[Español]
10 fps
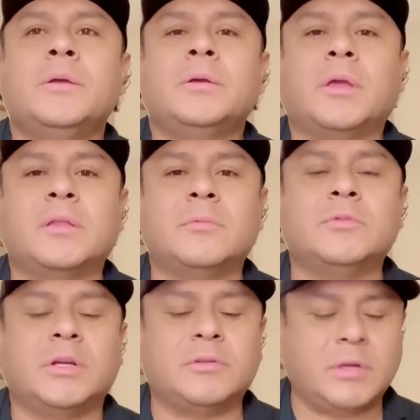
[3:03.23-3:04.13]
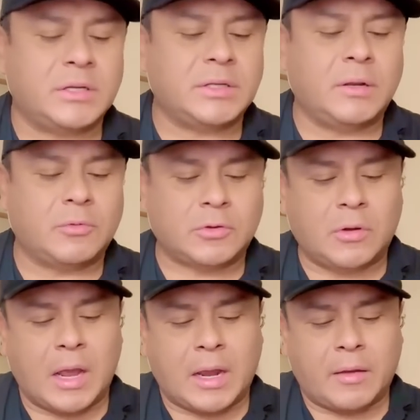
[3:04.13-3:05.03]
que a este muchacho ayer se le
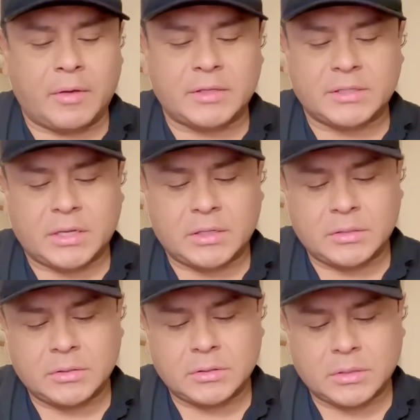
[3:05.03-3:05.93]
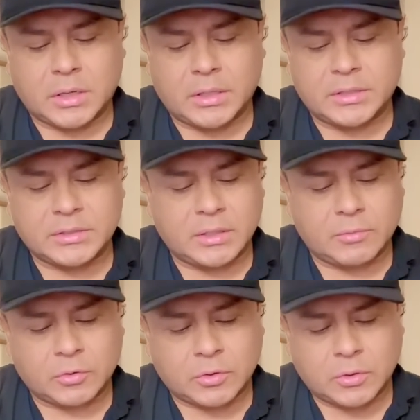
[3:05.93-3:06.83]
botó la cabeza, ayer se le
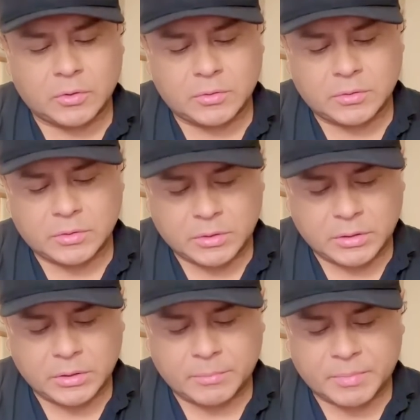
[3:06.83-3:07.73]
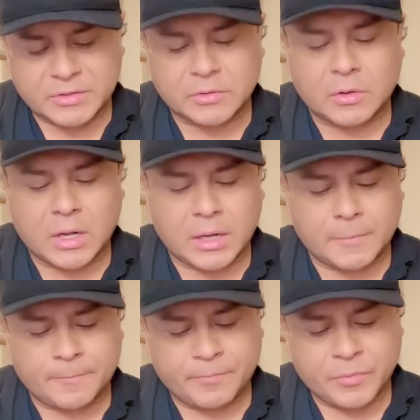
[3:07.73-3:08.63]
botó y empezó
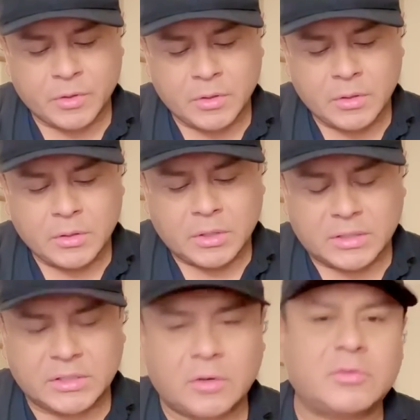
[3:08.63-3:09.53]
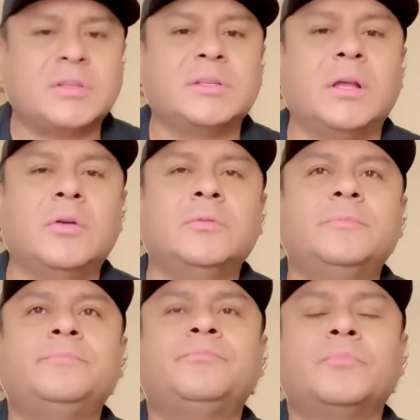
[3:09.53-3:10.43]
a hacer cosas que no.
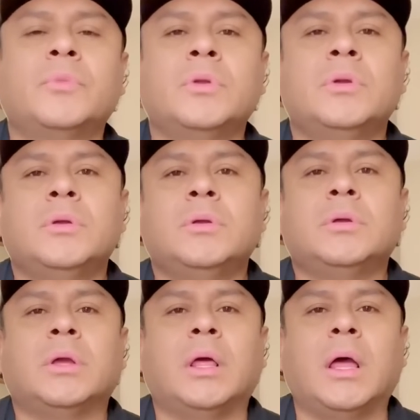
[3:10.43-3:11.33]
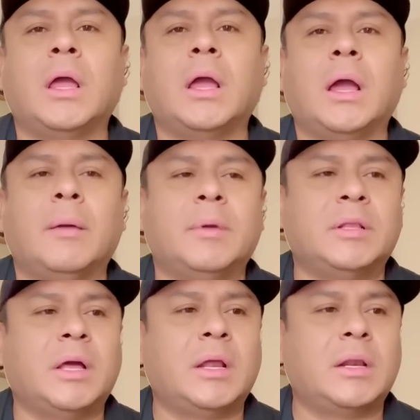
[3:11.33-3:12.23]
A
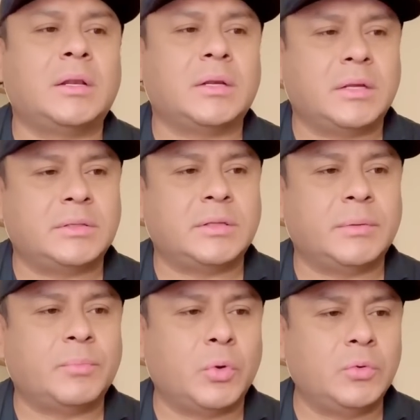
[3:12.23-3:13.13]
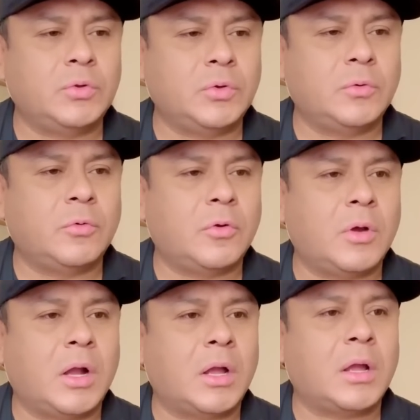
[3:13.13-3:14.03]
mandar este, por un tubo
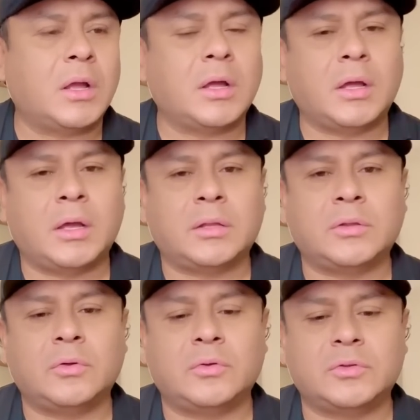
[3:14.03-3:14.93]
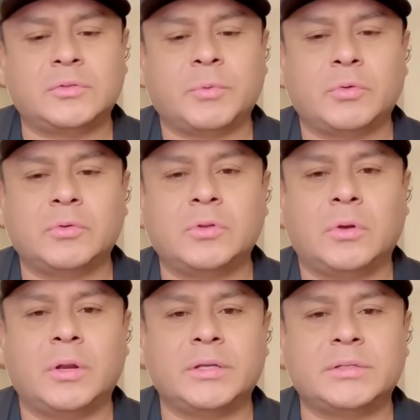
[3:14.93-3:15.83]
a, a todos los
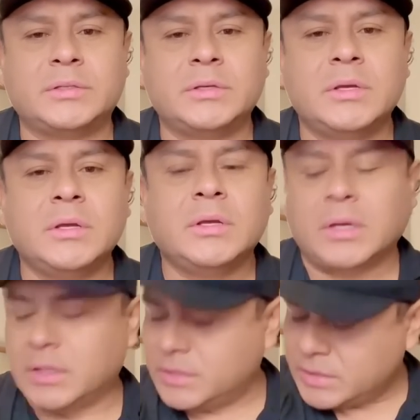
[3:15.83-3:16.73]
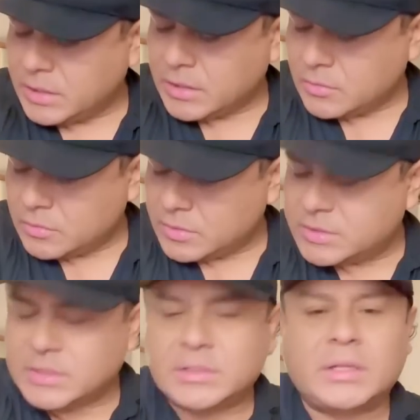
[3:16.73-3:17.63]
productores, a decir que no los
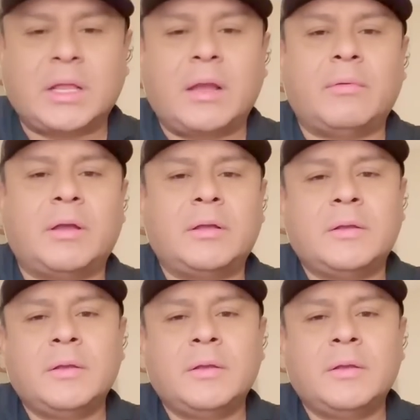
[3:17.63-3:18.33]
necesitaba.